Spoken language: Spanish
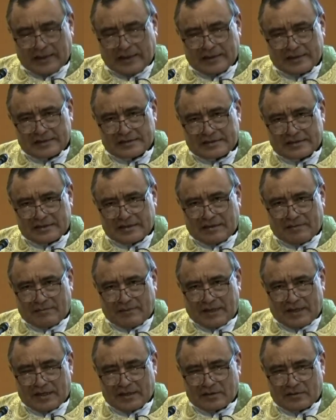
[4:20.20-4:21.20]
Y sin
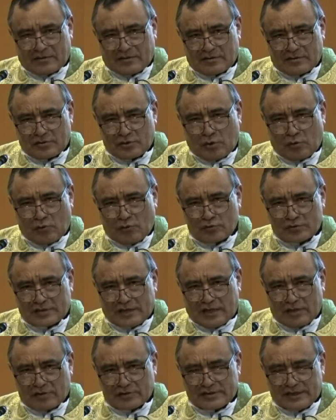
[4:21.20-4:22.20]
embargo, no busca
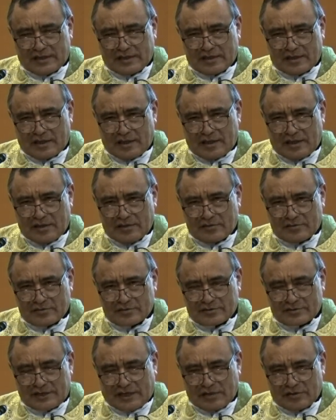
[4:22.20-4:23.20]
a los
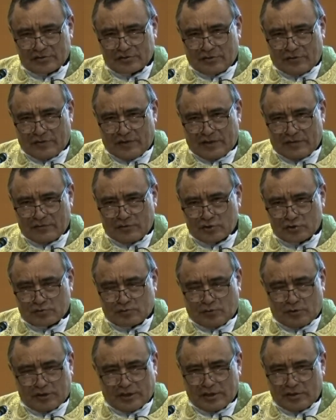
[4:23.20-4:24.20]
engreídos y a los soberbios
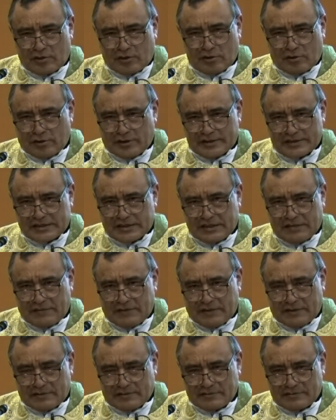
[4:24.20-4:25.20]
porque no lo
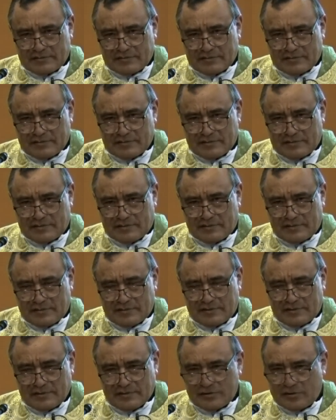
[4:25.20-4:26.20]
reciben.
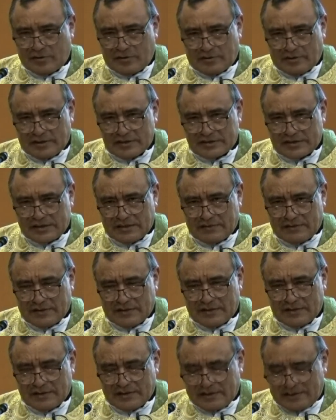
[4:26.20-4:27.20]
No lo
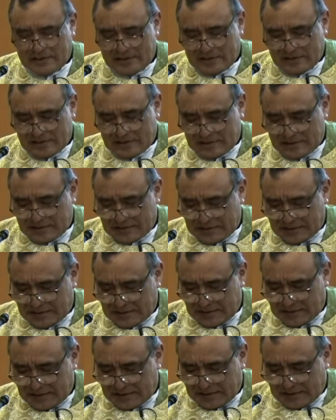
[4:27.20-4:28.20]
reciben.
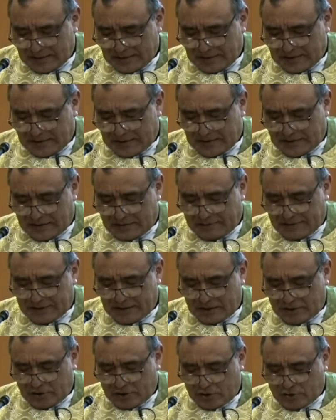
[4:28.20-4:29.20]
Y en el
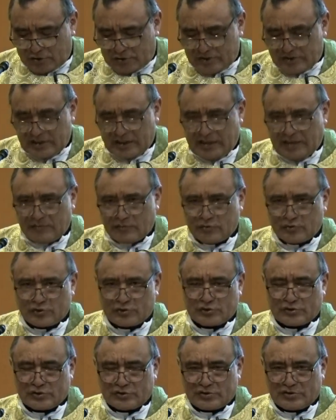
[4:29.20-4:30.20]
Evangelio
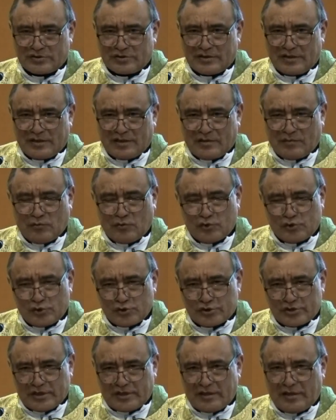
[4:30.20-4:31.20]
encontramos
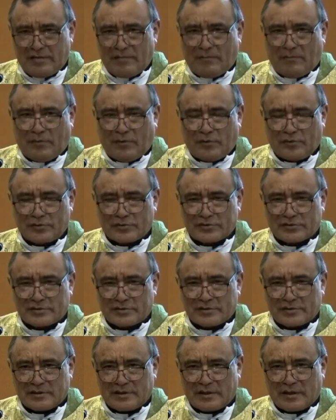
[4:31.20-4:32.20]
muchos ejemplos.
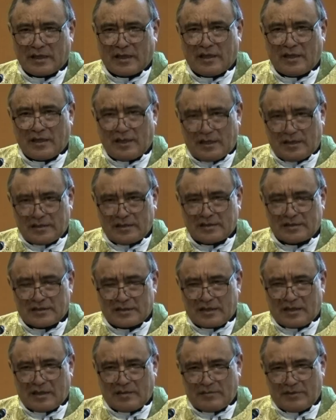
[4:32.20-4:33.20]
Quienes
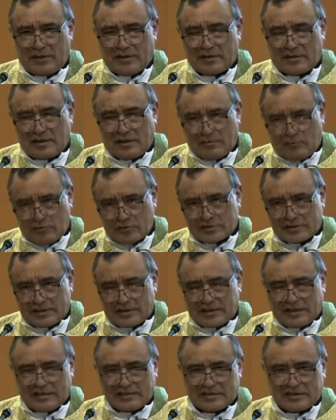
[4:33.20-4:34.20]
realmente buscan
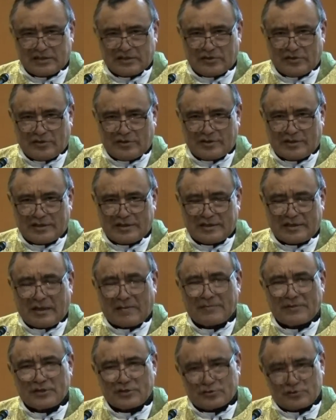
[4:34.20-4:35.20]
al Señor,
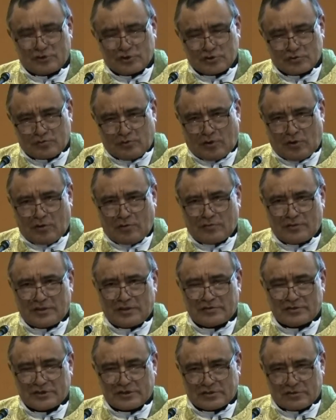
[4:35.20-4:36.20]
generalmente son los pobres,
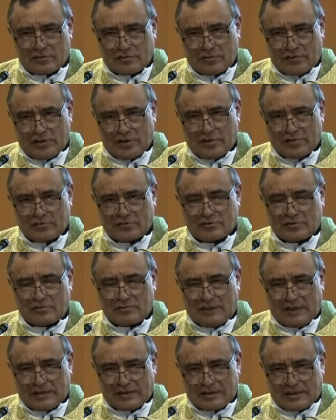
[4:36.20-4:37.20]
los excluidos, los
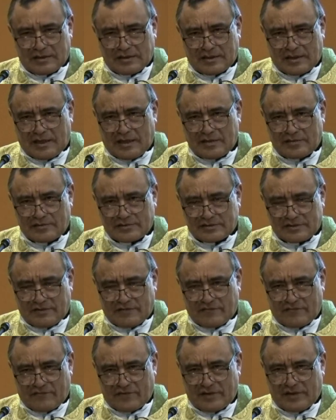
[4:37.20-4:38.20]
maltratados,
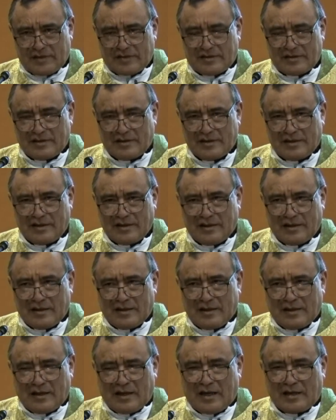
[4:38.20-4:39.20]
en fin.
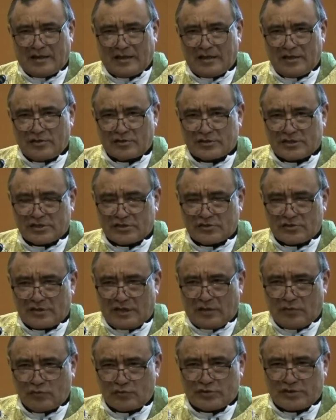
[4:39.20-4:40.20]
Aquellos que son
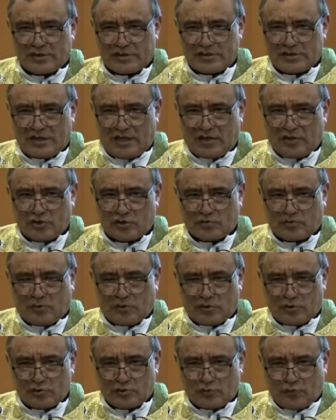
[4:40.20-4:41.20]
ajusticiados por
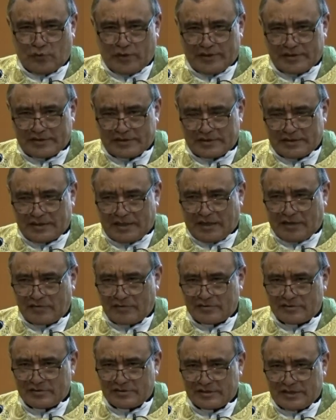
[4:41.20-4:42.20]
los jueces de la
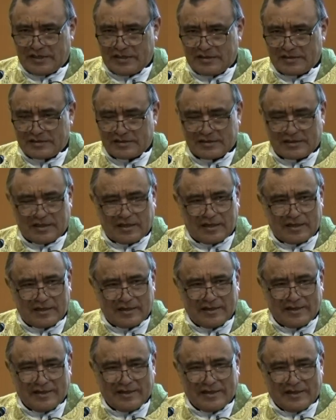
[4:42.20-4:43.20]
conciencia,
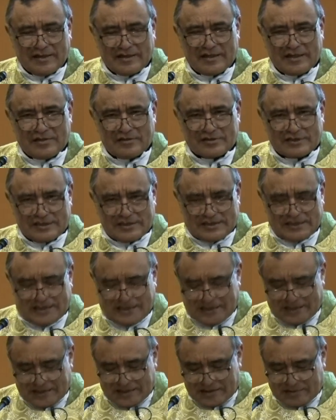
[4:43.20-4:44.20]
de los que se
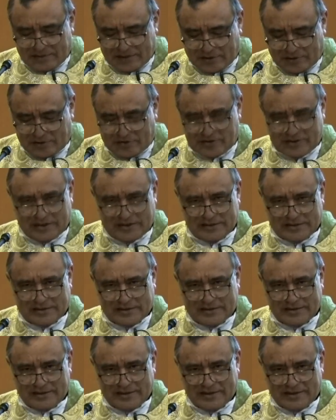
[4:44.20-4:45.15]
creen mejores.